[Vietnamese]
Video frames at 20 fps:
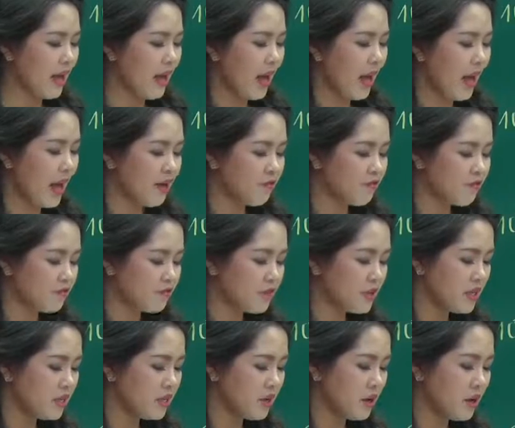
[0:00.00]
have
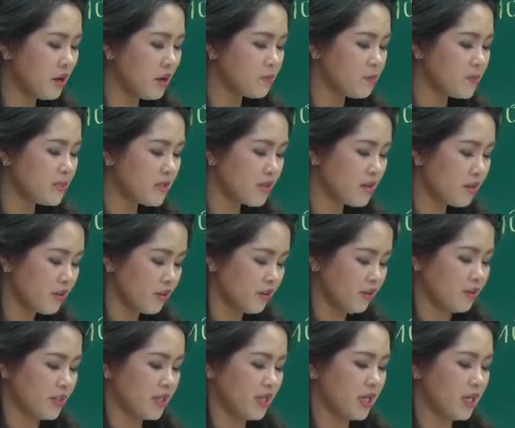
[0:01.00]
been
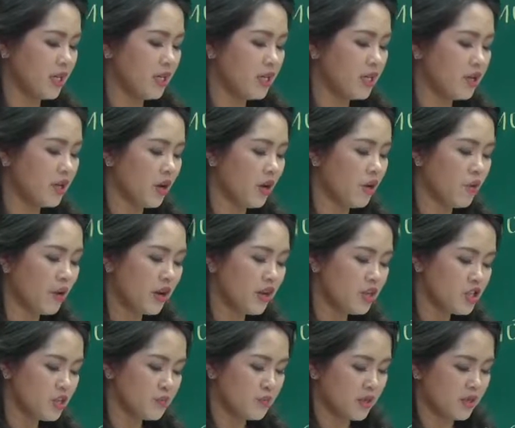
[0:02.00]
observed in
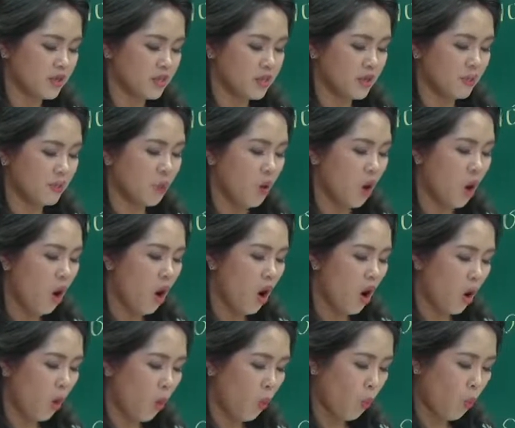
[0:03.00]
arrangements of
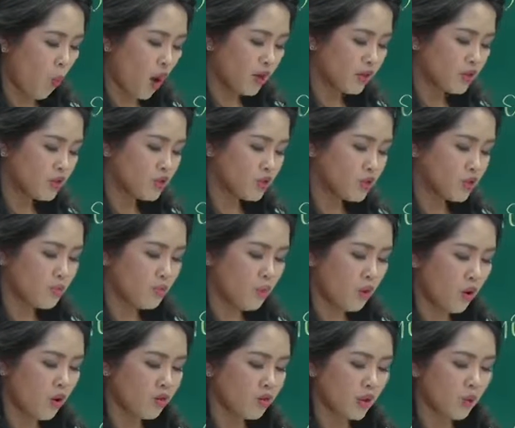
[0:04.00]
one to
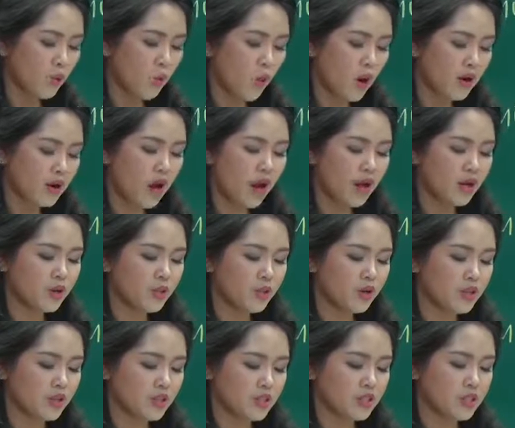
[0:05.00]
more than 100
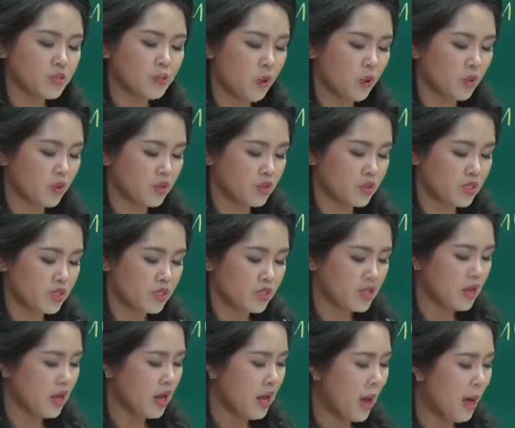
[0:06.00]
spots
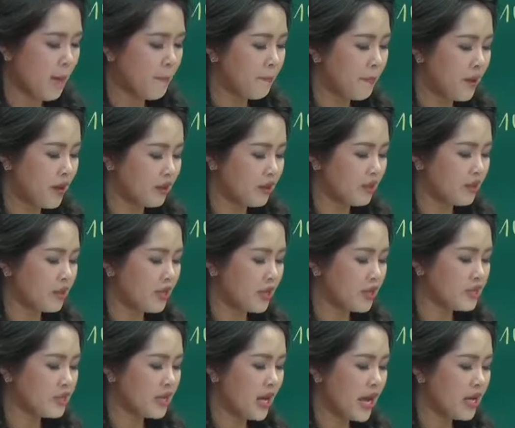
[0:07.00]
but
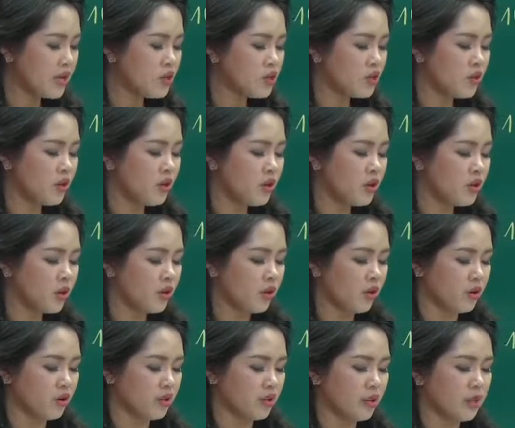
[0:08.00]
they tend to
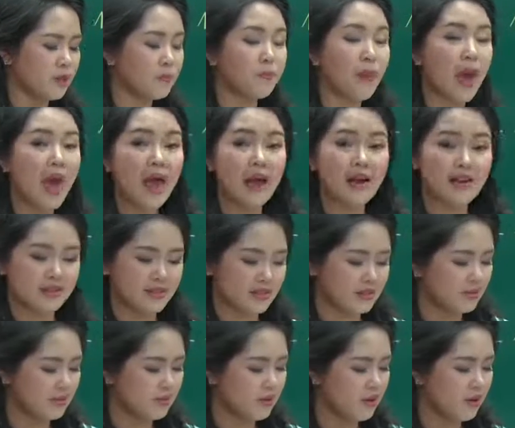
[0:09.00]
occur in
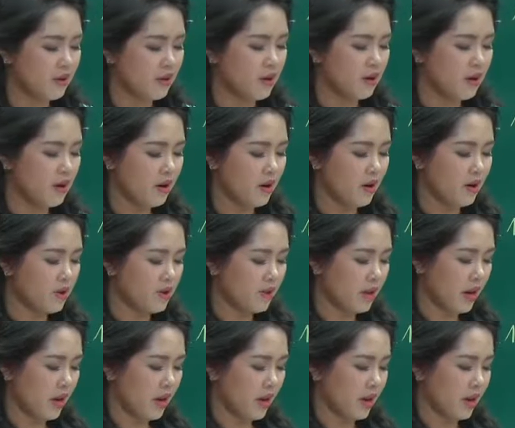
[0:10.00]
pairs ok